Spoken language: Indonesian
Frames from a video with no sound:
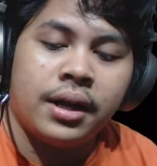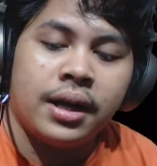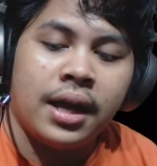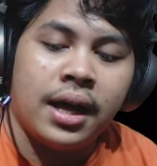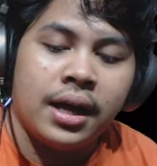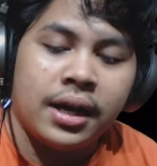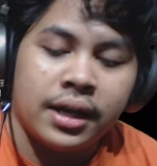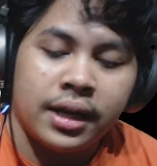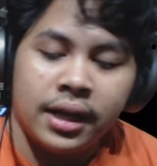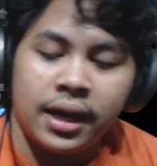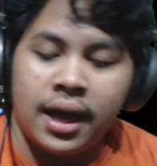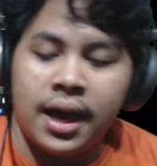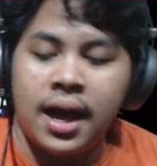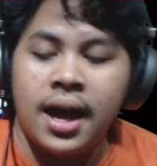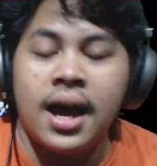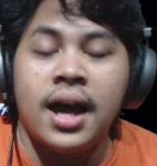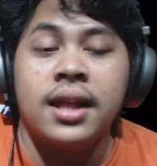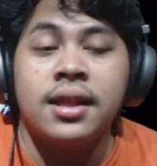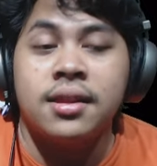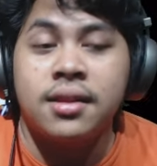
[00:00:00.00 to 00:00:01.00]
dari
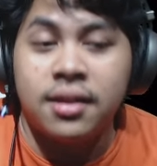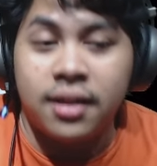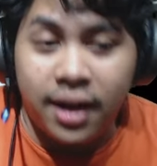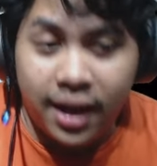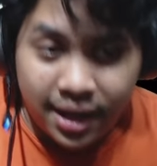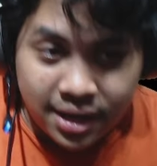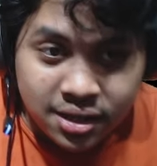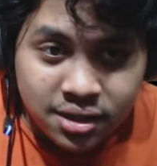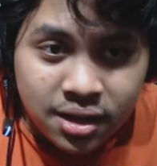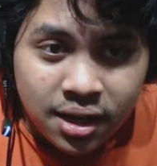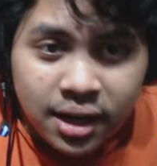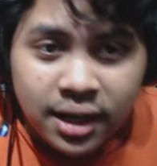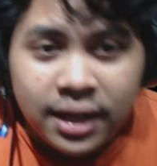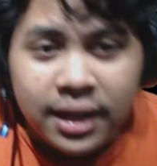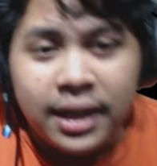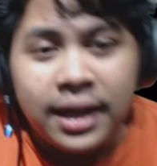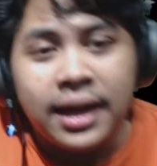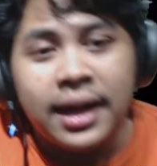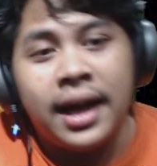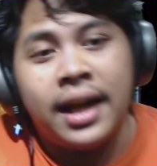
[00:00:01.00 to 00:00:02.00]
Atlas.
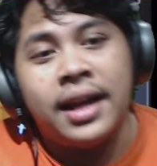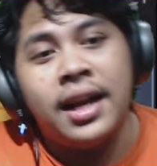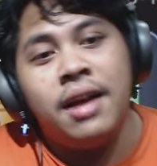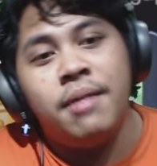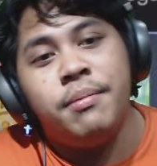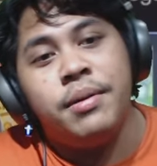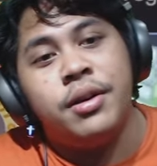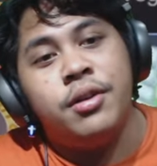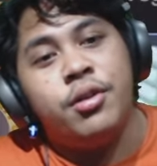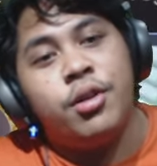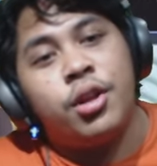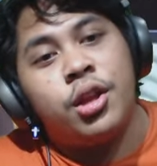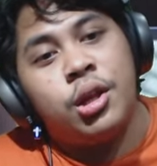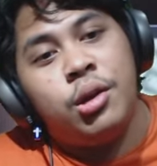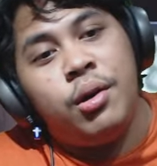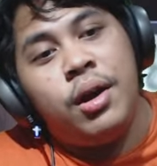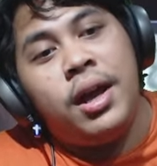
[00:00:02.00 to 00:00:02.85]
Karena menurut gue